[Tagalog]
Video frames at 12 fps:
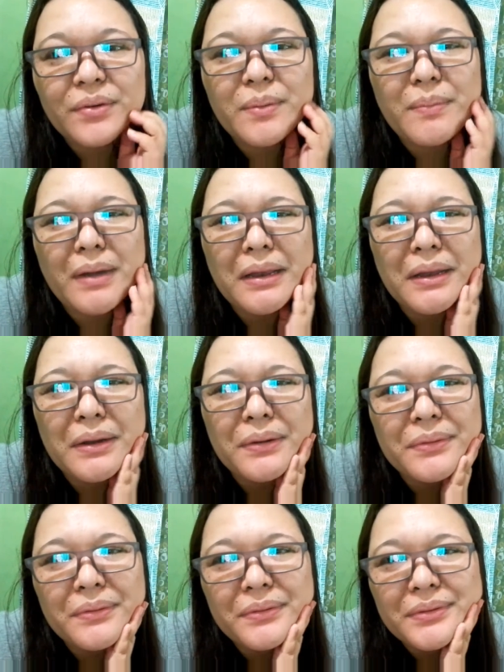Ako, yung mahal
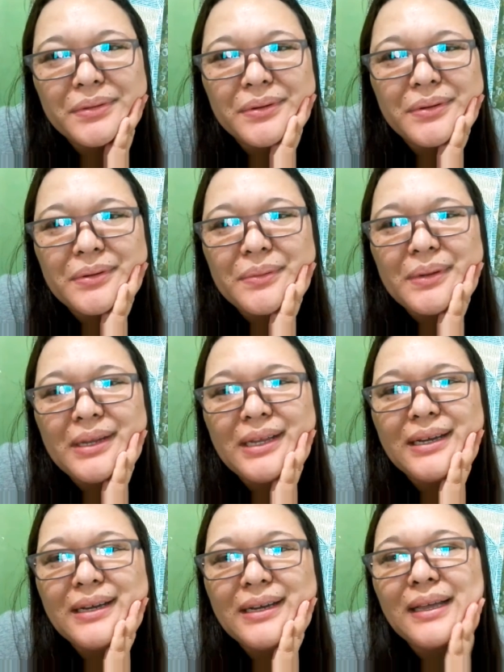ng krudo,
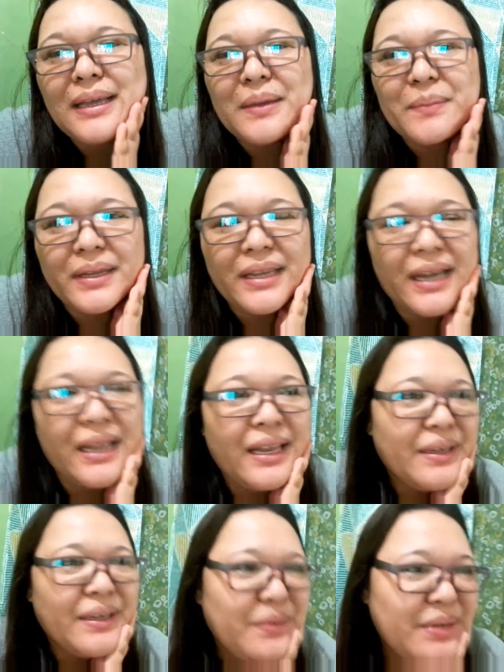walang,
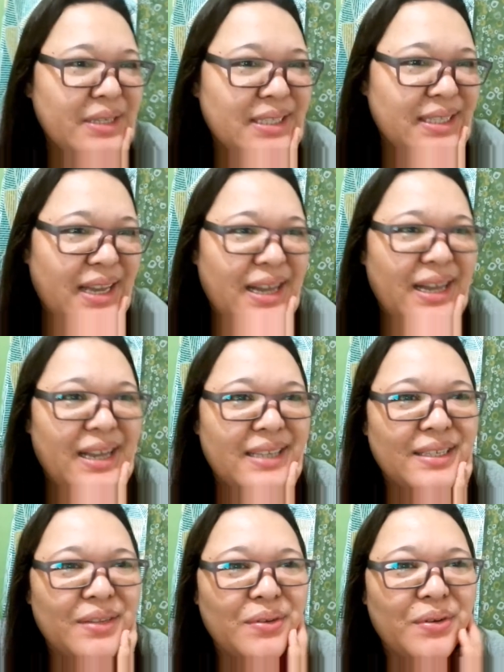madalang yung isda
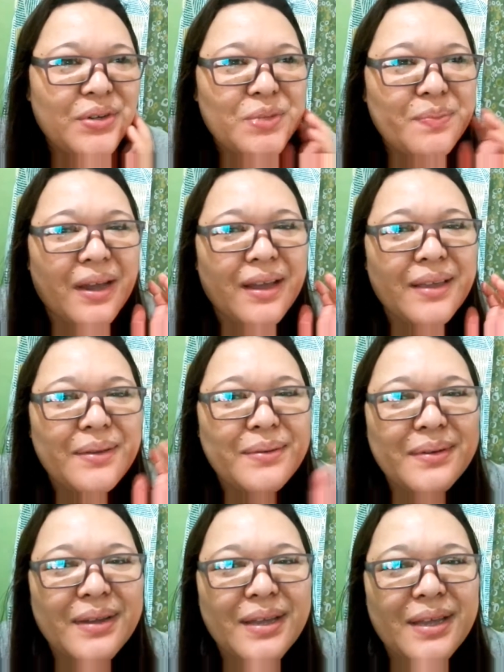si North pa ah,
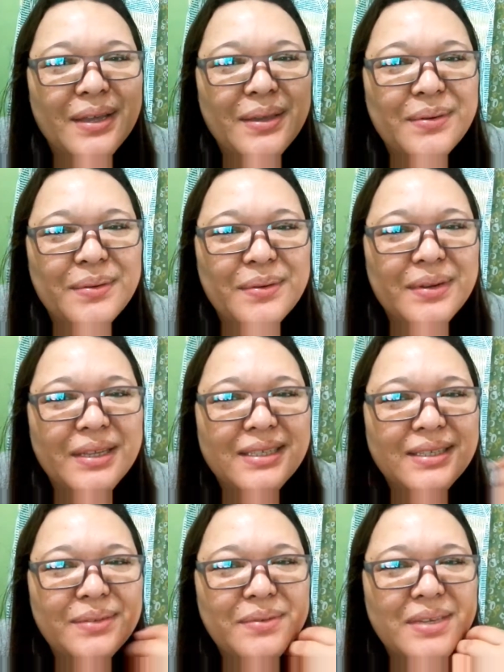yung yung
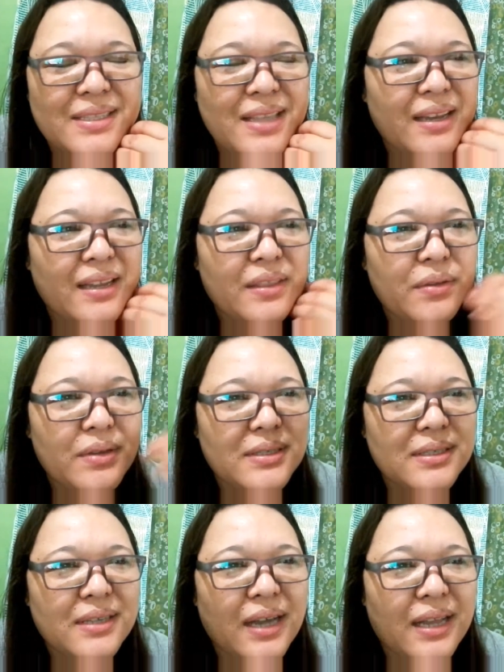origin ng isda na to
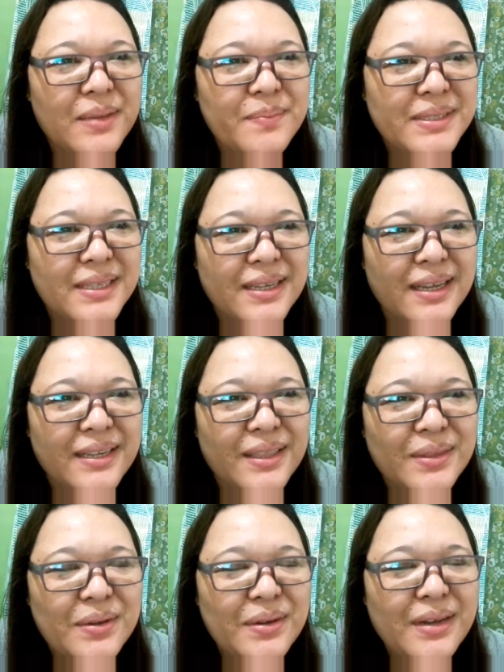is galing pa sa
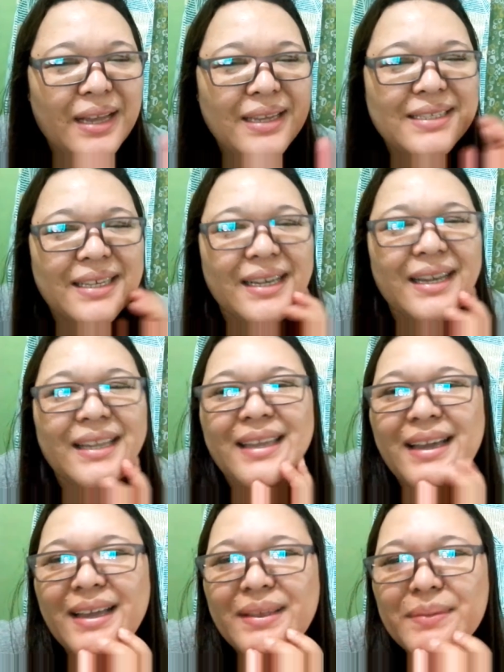ganito galing sa
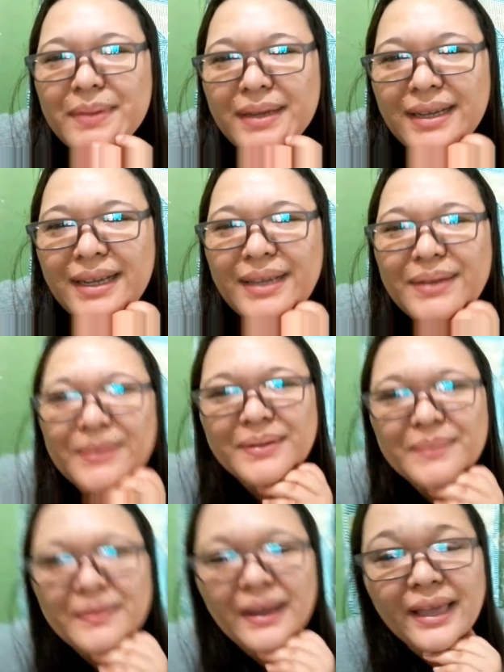ganyan yung mga
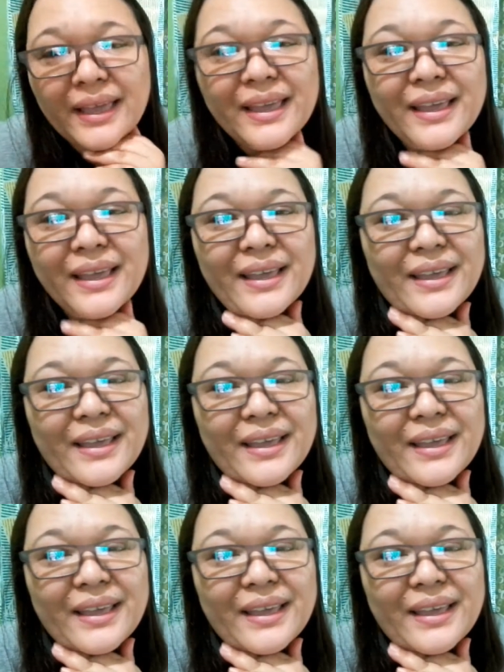ganon, di ba eh